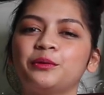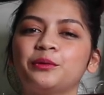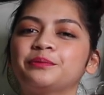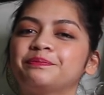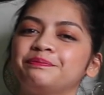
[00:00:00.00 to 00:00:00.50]

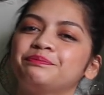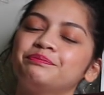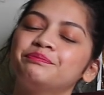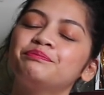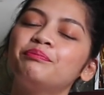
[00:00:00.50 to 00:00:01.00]
ako.
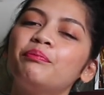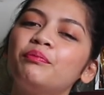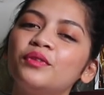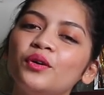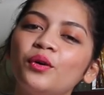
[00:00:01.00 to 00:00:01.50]

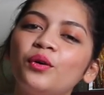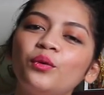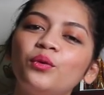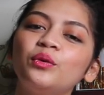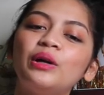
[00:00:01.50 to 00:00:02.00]
So,
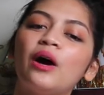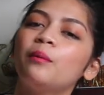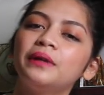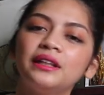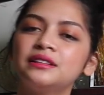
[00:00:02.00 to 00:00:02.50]
wala
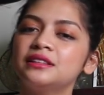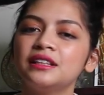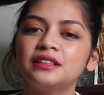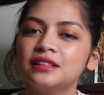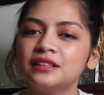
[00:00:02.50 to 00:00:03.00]
akong
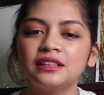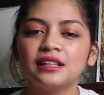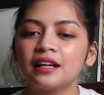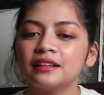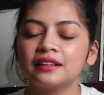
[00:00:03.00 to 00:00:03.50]

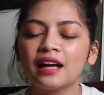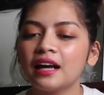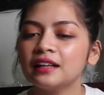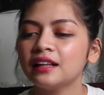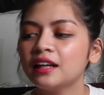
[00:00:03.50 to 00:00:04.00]
pinasisisihan
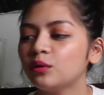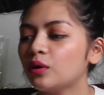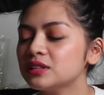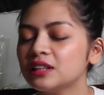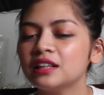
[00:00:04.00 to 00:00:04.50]
kahit ano
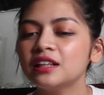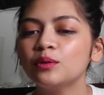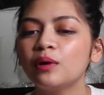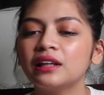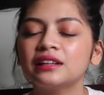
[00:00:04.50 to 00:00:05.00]
kasi
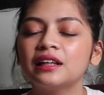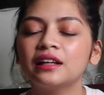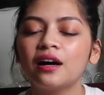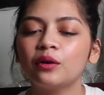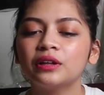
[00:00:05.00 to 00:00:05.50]
naniniwala
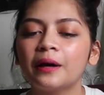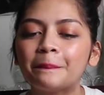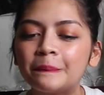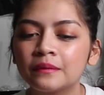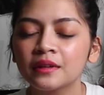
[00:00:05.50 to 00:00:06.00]
talaga ako na
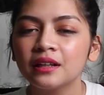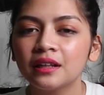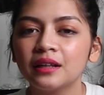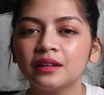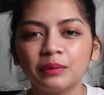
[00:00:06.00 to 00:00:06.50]

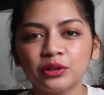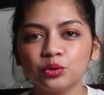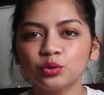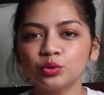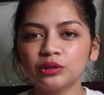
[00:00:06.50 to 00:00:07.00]

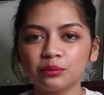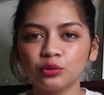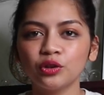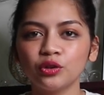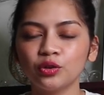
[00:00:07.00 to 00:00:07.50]
matututunan
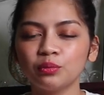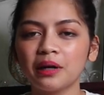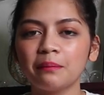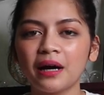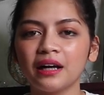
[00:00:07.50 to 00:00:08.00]
mo yung
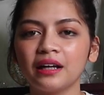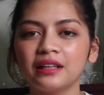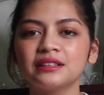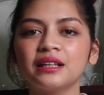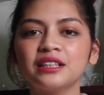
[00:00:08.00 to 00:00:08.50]
mga
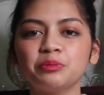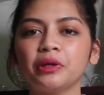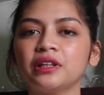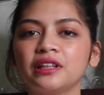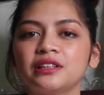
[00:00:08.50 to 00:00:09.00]
bagay sa
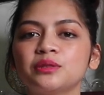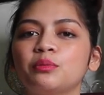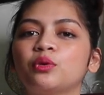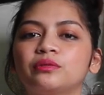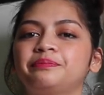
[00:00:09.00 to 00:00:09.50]
experience
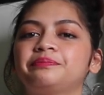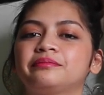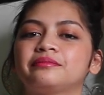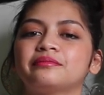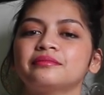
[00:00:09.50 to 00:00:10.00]
mo.
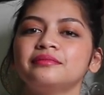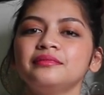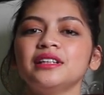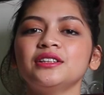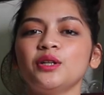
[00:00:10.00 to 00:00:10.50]

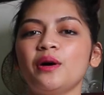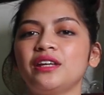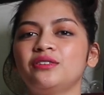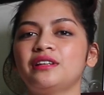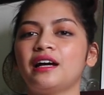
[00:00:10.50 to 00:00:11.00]
So,
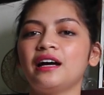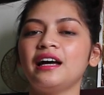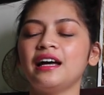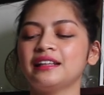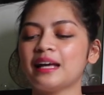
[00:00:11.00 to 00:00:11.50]
ayun na
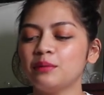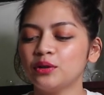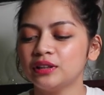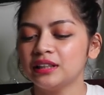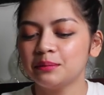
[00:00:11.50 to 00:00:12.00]
nga. Ang dami
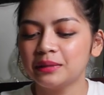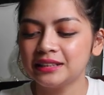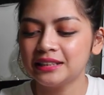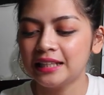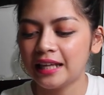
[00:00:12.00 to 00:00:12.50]
ko na
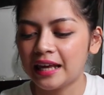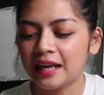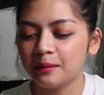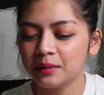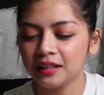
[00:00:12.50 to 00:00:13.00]
namang
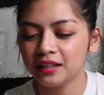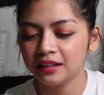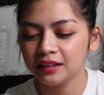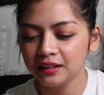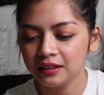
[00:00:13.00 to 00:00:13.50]
zinebe.